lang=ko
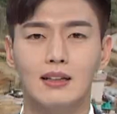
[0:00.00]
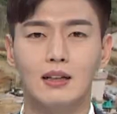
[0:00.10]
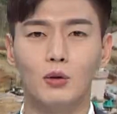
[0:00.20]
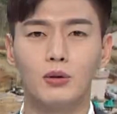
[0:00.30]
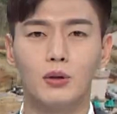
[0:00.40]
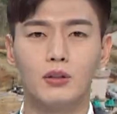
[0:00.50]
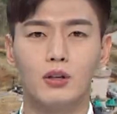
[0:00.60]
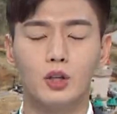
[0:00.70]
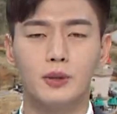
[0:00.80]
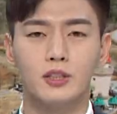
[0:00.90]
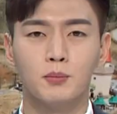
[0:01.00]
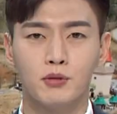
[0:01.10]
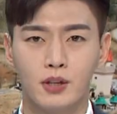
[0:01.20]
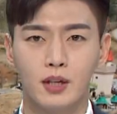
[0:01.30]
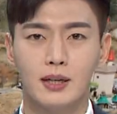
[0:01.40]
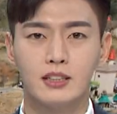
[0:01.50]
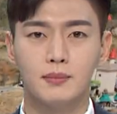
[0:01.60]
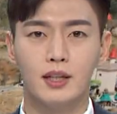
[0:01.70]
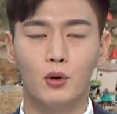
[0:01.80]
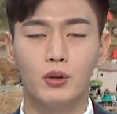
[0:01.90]
롯데월드 어드벤처 부산이
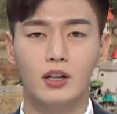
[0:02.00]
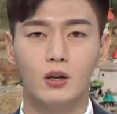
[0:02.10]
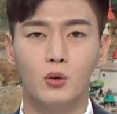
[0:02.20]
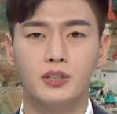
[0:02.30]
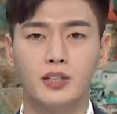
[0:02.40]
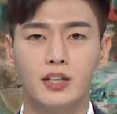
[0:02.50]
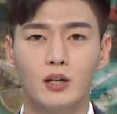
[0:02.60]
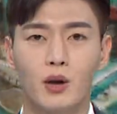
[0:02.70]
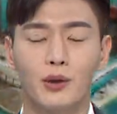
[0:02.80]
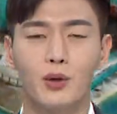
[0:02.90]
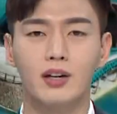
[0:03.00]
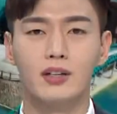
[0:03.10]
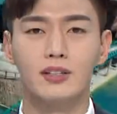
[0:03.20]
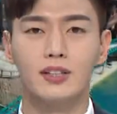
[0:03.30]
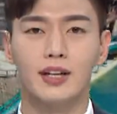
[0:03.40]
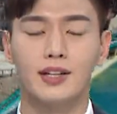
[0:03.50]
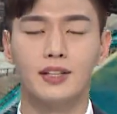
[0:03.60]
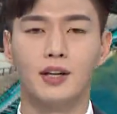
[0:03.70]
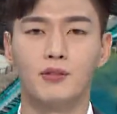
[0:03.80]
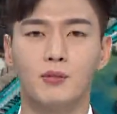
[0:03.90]
마침내 오늘 오시리아 관광단지에
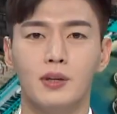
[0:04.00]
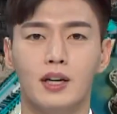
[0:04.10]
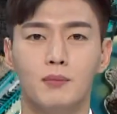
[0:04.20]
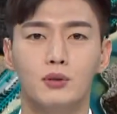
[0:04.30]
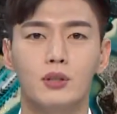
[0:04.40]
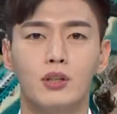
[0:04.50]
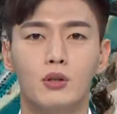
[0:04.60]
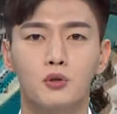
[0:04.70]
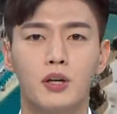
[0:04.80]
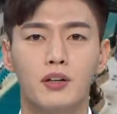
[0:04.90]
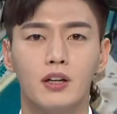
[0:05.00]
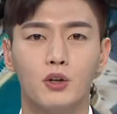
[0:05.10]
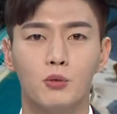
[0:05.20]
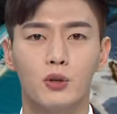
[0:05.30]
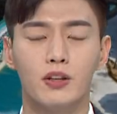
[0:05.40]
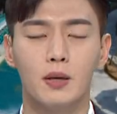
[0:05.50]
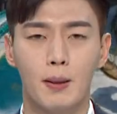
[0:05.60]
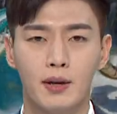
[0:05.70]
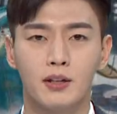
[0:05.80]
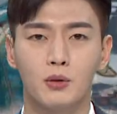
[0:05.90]
개장했습니다. 부·ul·경 최대 규모의
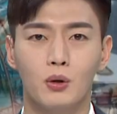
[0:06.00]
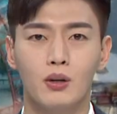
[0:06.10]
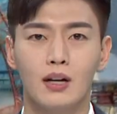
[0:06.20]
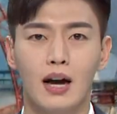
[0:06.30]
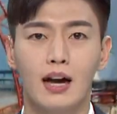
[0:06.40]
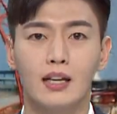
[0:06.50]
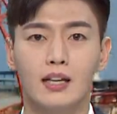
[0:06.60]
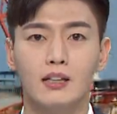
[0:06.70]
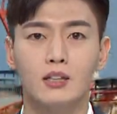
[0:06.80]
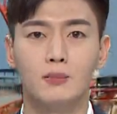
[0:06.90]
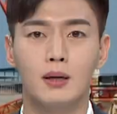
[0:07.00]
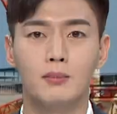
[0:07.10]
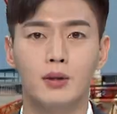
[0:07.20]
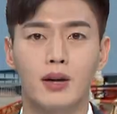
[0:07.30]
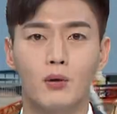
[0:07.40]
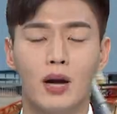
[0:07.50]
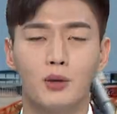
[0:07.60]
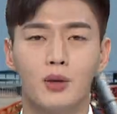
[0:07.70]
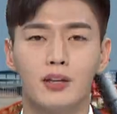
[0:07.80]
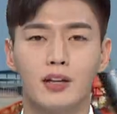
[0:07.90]
테마파크로 한 해 이천만 명의
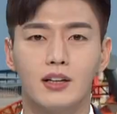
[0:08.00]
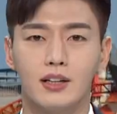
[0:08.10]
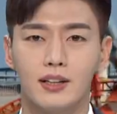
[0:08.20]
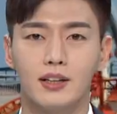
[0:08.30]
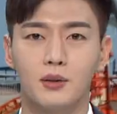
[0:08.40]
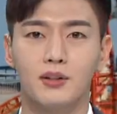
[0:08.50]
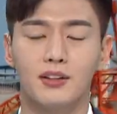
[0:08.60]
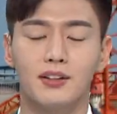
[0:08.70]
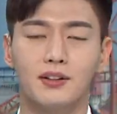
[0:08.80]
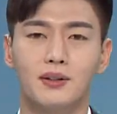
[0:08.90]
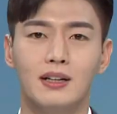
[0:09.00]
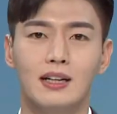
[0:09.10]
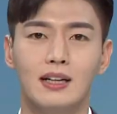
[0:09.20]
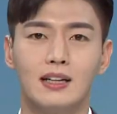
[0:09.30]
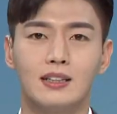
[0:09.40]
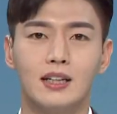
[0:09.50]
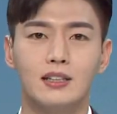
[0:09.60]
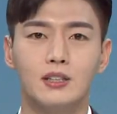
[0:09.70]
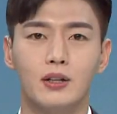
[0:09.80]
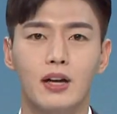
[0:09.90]
관광객을 기대하고 있는데요.
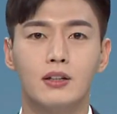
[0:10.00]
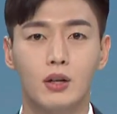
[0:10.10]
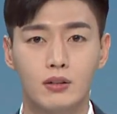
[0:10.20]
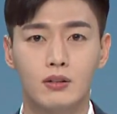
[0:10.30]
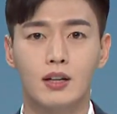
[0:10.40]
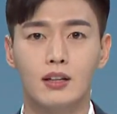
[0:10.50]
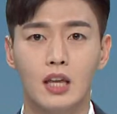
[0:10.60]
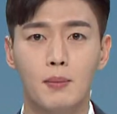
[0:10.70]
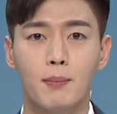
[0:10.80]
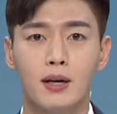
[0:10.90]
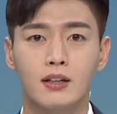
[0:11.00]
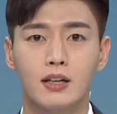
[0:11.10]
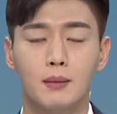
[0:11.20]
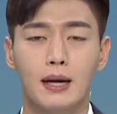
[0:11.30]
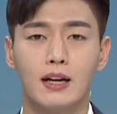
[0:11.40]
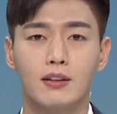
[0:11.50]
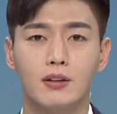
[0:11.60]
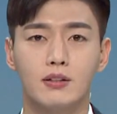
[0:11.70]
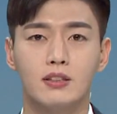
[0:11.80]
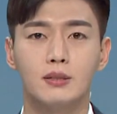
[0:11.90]
그간 지역의 그럴듯한 테마파크를
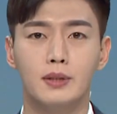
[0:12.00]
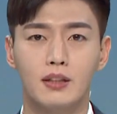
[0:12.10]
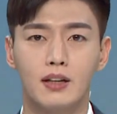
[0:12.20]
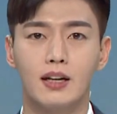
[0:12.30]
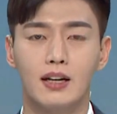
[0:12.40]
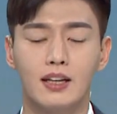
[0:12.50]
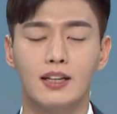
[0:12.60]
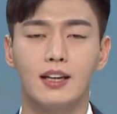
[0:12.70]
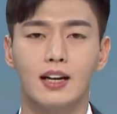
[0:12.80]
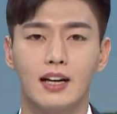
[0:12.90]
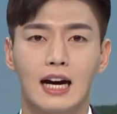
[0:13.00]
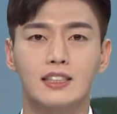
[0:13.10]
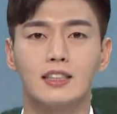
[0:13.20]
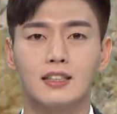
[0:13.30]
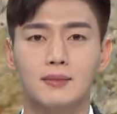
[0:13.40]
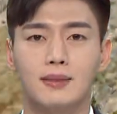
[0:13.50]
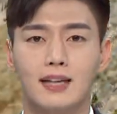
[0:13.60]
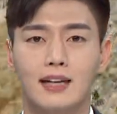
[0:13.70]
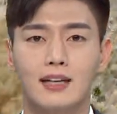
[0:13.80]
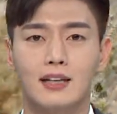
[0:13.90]
바랐던 시민들의 기대가 가장
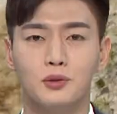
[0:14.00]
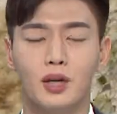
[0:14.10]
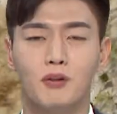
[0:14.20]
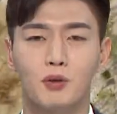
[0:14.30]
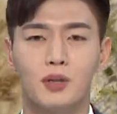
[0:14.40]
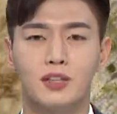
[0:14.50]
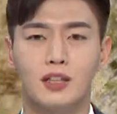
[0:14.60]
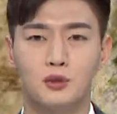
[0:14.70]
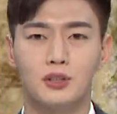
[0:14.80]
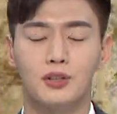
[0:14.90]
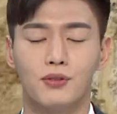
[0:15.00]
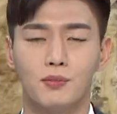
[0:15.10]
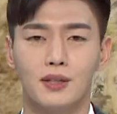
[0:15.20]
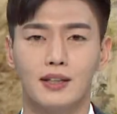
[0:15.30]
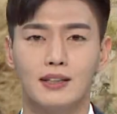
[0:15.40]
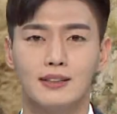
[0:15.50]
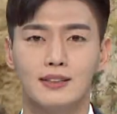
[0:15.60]
큽니다. 최한솔 기자가 취재했습니다.